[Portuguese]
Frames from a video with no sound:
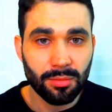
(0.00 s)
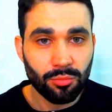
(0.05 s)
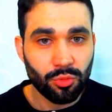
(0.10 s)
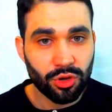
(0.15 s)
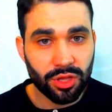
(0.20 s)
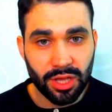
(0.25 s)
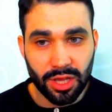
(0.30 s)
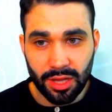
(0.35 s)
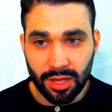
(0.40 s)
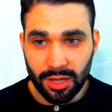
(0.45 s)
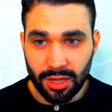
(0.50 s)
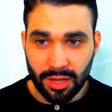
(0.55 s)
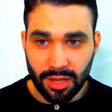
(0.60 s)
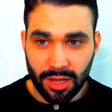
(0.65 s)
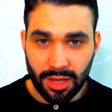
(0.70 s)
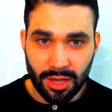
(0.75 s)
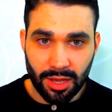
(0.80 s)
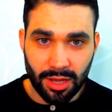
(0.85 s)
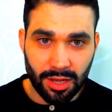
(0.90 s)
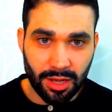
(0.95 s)
Porque
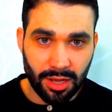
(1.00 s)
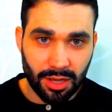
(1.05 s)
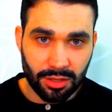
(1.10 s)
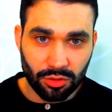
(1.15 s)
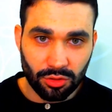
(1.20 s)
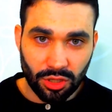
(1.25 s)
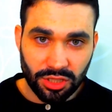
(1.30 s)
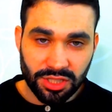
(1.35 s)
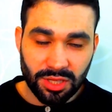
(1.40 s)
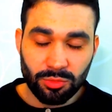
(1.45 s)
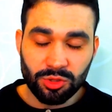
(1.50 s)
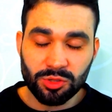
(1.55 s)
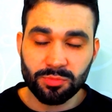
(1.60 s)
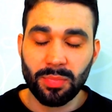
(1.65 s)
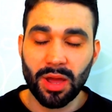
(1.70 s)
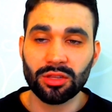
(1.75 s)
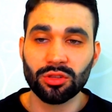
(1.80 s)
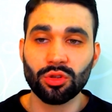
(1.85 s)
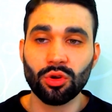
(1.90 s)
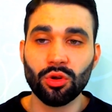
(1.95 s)
é, nós temos
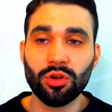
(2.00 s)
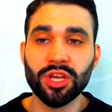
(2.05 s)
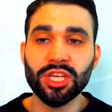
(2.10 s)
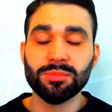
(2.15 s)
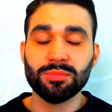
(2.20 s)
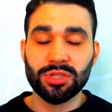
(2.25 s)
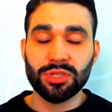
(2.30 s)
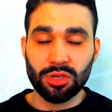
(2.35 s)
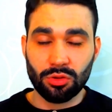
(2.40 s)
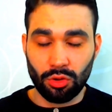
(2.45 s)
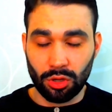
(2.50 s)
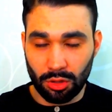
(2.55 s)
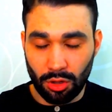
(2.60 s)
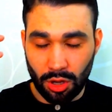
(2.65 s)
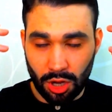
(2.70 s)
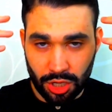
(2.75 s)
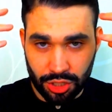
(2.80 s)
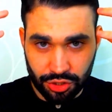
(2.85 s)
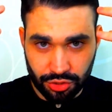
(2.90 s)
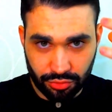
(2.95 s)
padrões
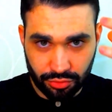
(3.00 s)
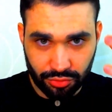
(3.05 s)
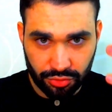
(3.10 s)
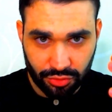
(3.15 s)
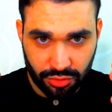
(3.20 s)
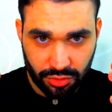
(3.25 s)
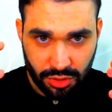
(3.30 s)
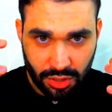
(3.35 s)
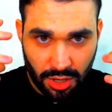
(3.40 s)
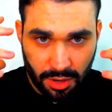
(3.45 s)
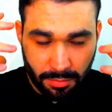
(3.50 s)
psicológicos,